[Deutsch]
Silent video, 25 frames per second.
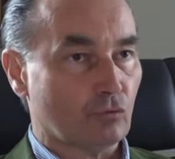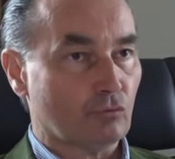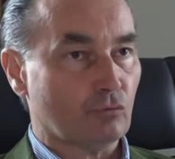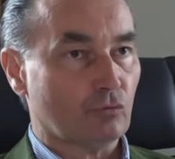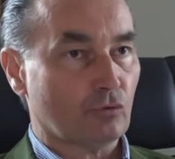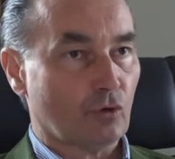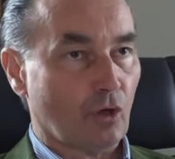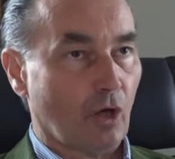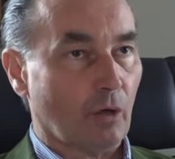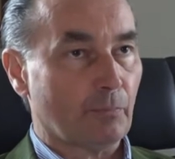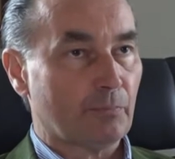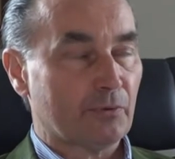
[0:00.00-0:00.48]

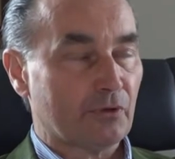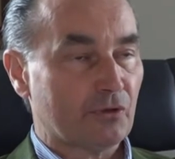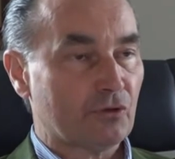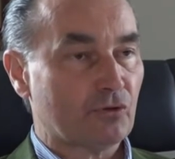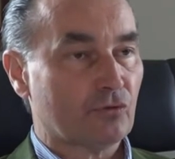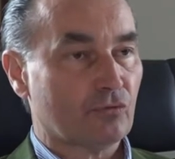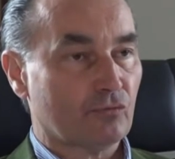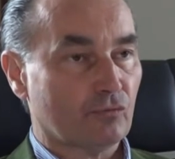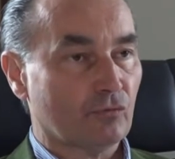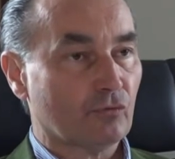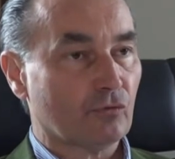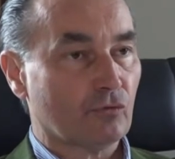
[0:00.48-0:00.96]
glaube ich,
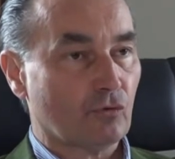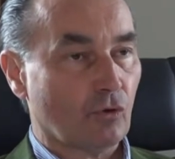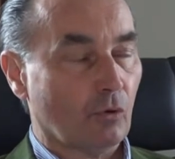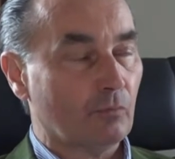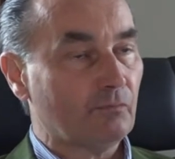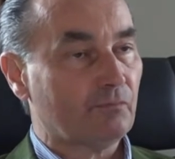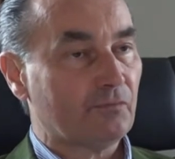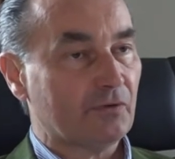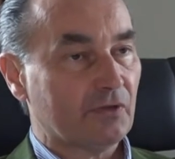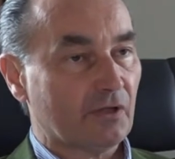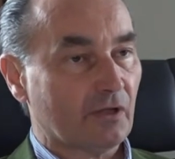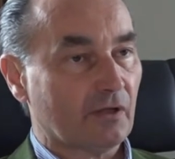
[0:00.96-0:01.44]

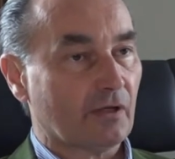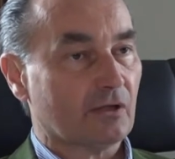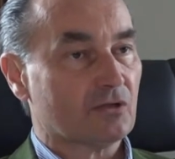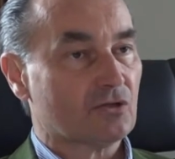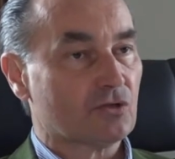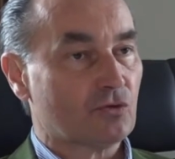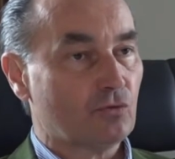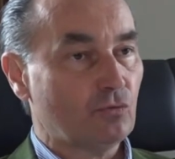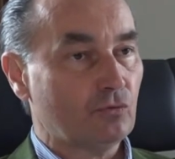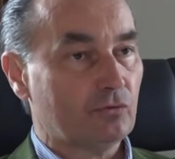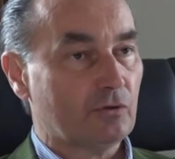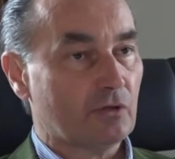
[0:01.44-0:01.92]
kommt wieder ganz
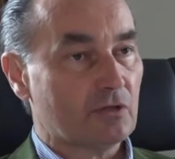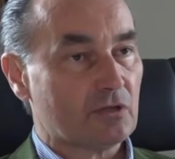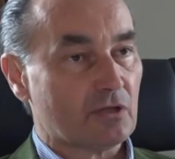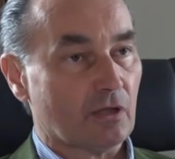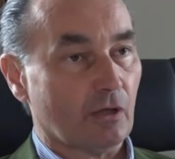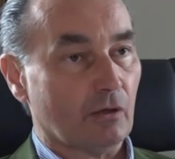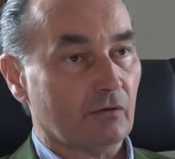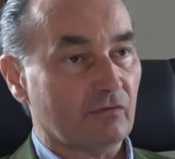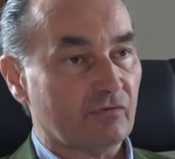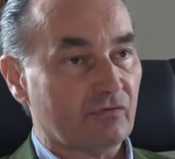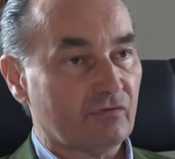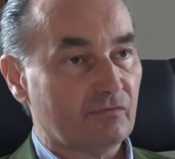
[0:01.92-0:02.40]
gut ins
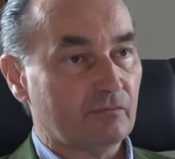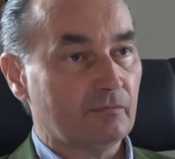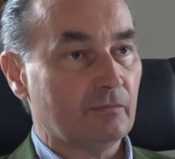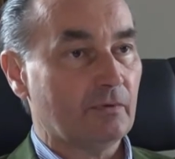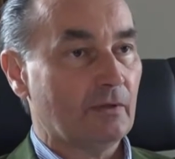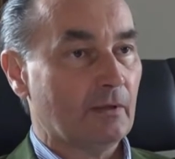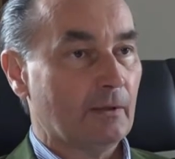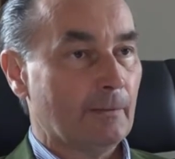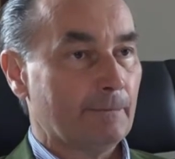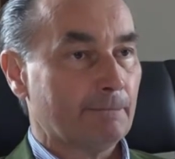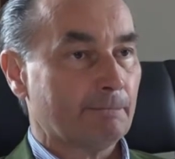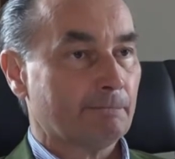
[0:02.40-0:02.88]
Laufen
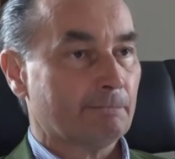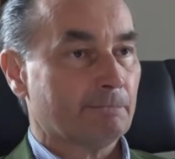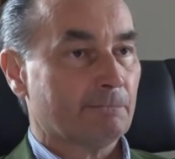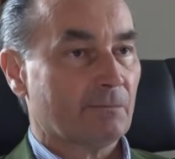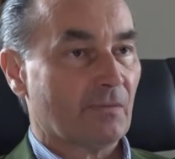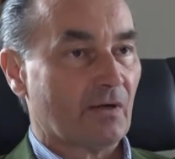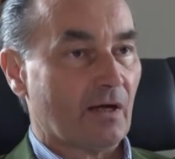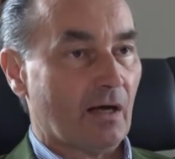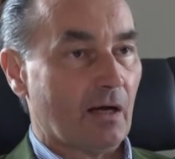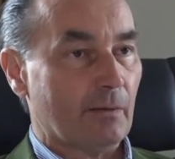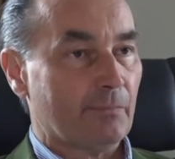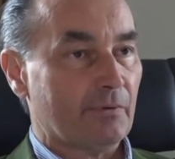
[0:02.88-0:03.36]

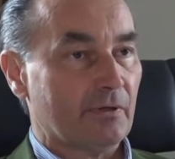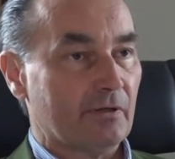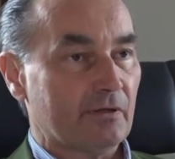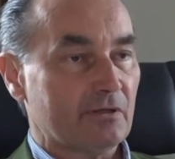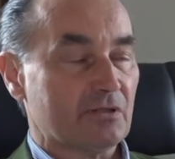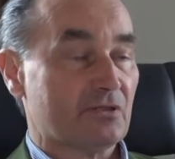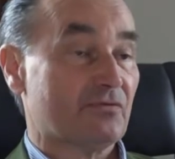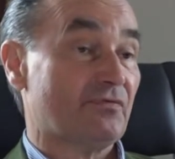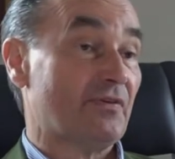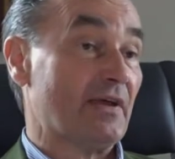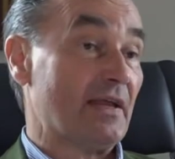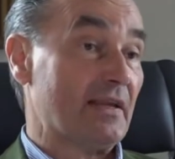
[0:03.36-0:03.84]
aber
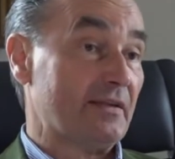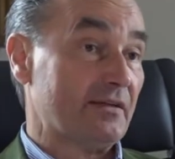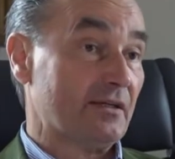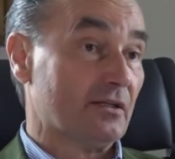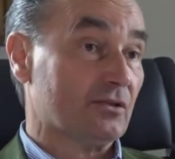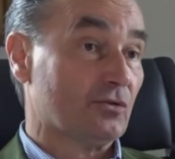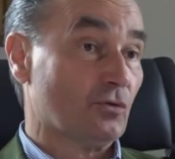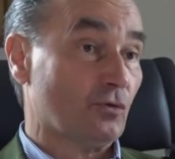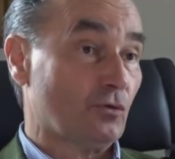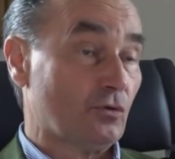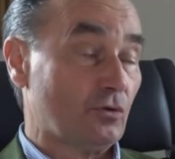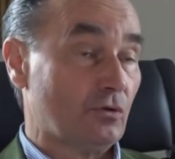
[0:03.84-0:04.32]
es fehlen ja
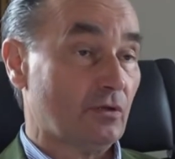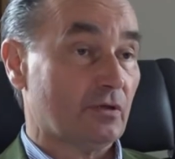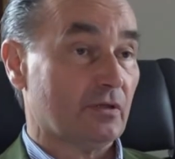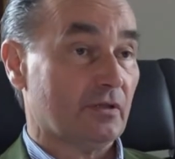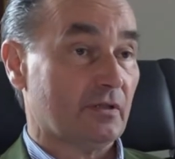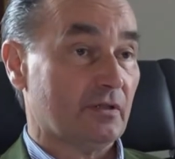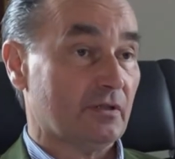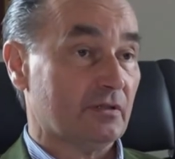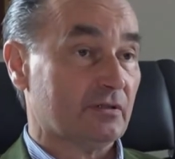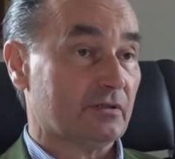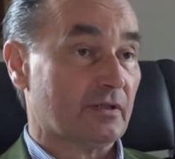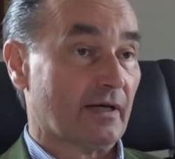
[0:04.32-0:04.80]
doch
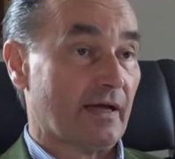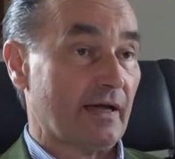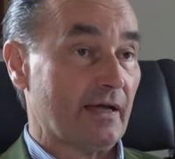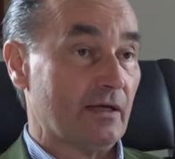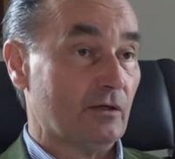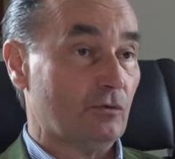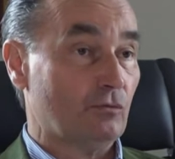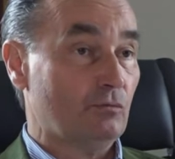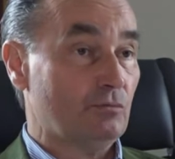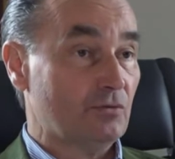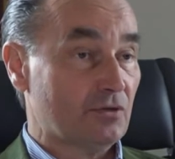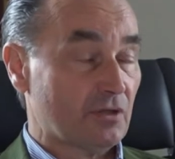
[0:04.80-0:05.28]
äh, drei
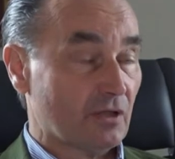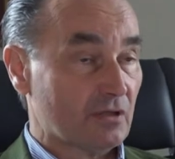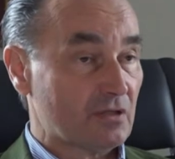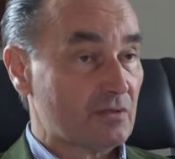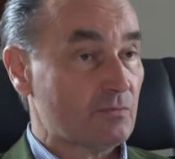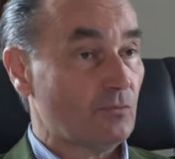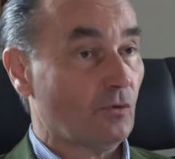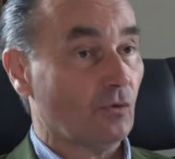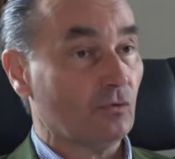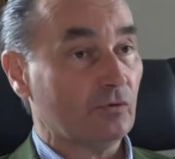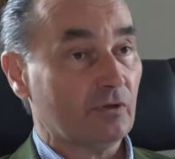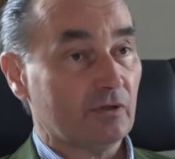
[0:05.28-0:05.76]

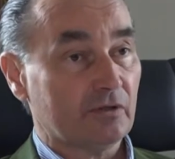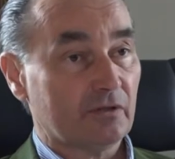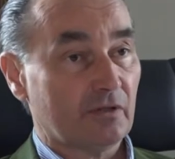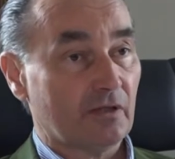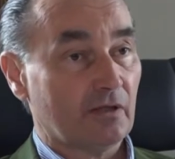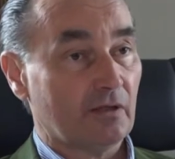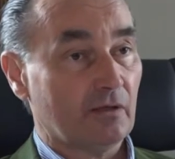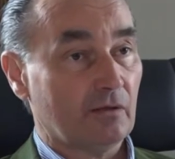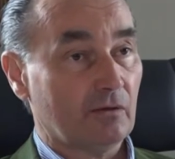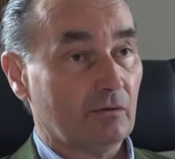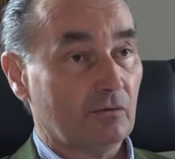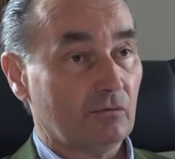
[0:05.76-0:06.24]

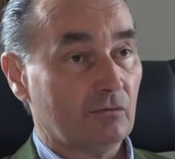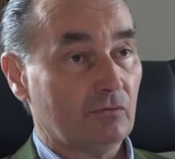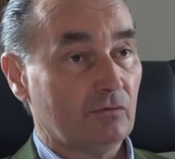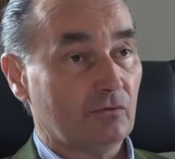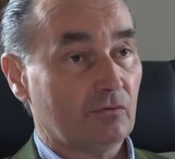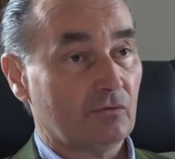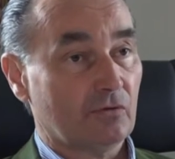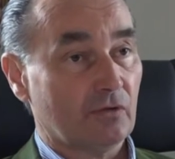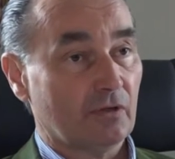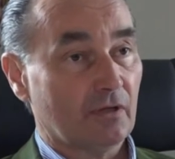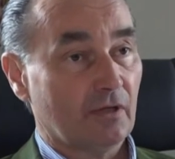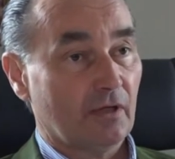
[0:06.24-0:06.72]
Umsatzmonate
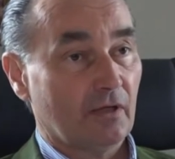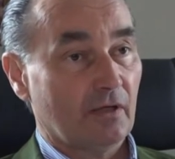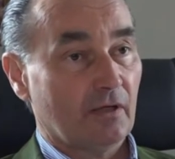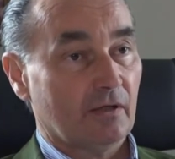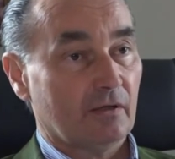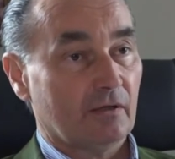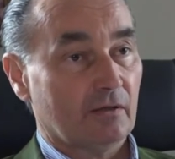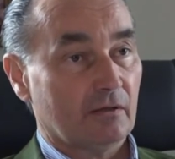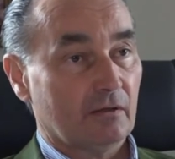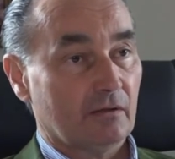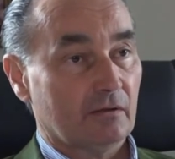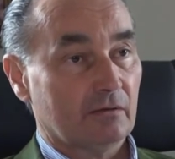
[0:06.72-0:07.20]
und
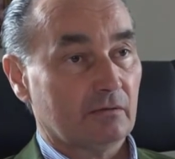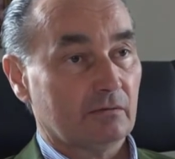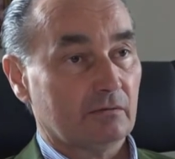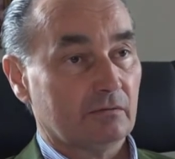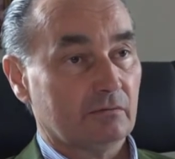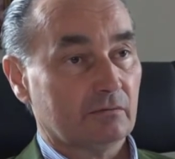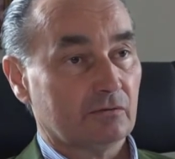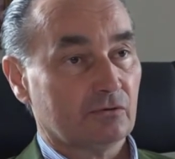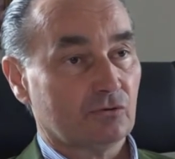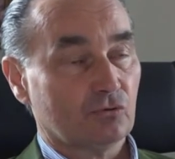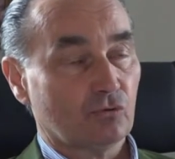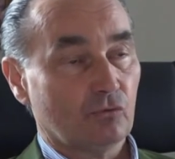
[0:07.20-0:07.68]
äh,
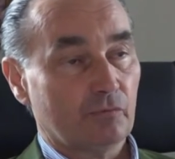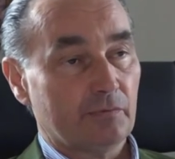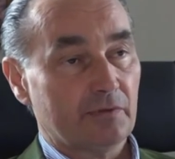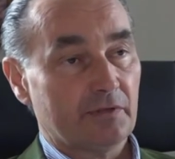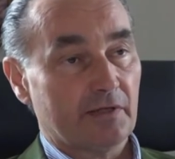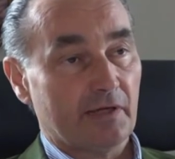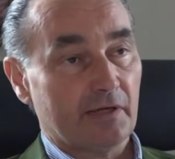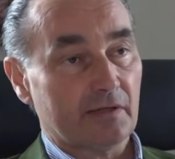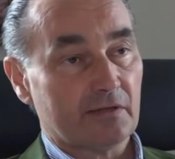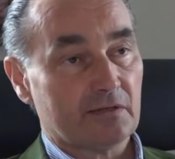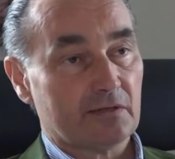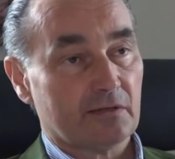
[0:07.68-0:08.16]
so
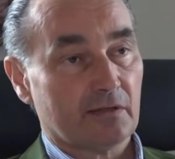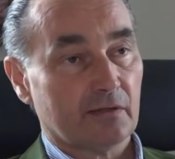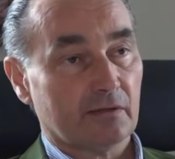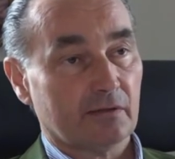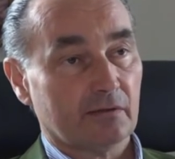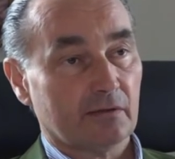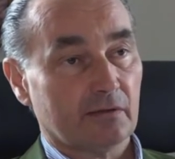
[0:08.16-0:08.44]
wie jetzt,